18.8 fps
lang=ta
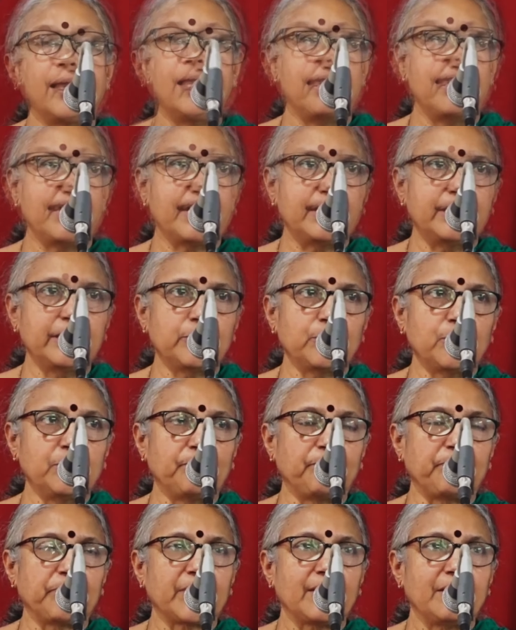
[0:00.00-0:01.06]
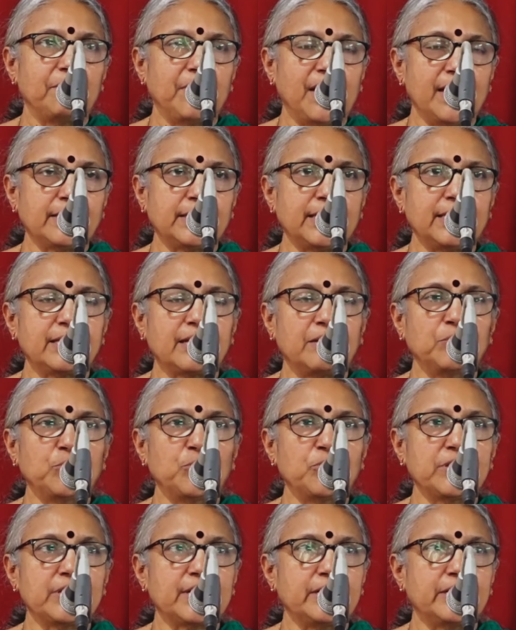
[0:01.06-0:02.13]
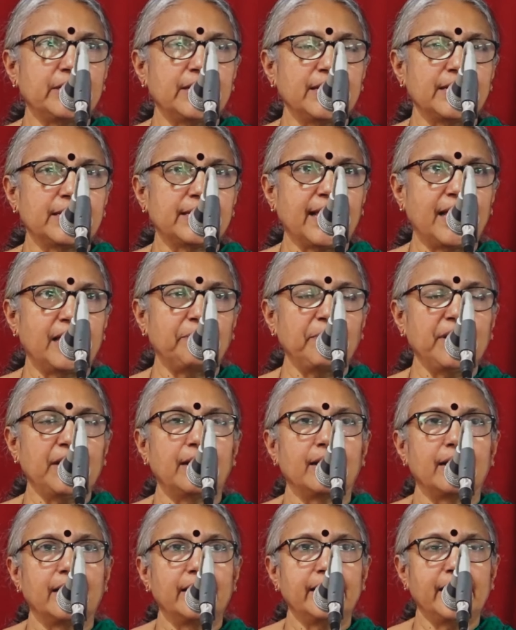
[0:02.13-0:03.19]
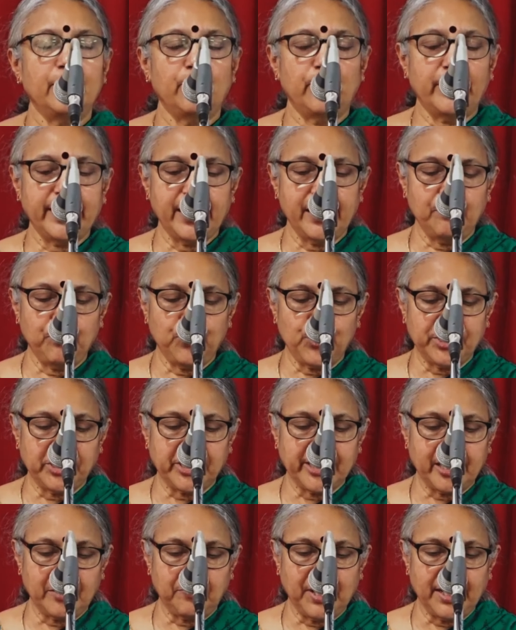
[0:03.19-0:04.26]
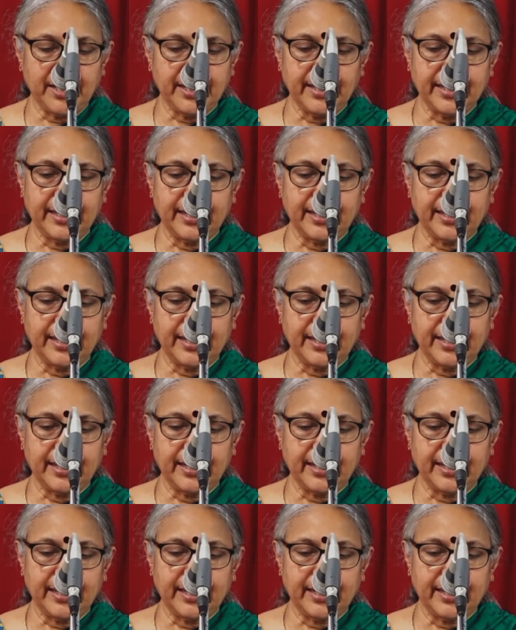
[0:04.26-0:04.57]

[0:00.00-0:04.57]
நண்பர்களுக்கும் மார்க்சிஸ்ட் கம்யூனிஸ்ட் கட்சியின் சார்பில் என்னுடைய புரட்சிகரமான